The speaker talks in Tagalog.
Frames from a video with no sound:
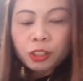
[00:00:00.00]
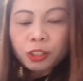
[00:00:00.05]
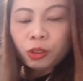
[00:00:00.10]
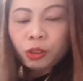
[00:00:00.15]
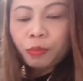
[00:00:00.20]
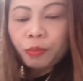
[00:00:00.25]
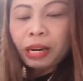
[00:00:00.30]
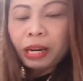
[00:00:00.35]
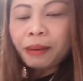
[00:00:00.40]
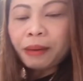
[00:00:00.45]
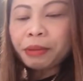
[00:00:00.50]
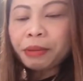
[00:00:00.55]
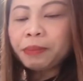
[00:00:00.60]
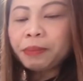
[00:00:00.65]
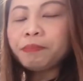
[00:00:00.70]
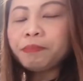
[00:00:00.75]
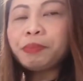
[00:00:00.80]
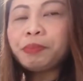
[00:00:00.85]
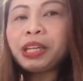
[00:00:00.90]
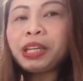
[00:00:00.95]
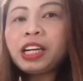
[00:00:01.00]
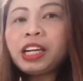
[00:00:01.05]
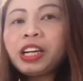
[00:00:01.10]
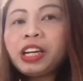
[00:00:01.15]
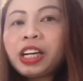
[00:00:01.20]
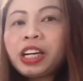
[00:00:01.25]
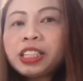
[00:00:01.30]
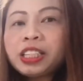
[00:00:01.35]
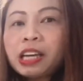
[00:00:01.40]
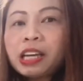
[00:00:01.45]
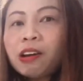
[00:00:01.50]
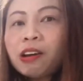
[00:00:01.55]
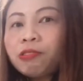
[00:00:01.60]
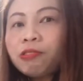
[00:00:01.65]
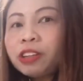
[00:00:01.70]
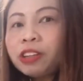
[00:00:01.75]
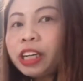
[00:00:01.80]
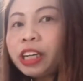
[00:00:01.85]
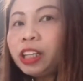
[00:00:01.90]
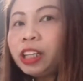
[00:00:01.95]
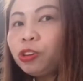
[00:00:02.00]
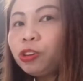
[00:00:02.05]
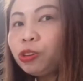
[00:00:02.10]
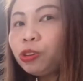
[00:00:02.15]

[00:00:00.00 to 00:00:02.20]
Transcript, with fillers: So, maraming binili ang asawa kong ganito.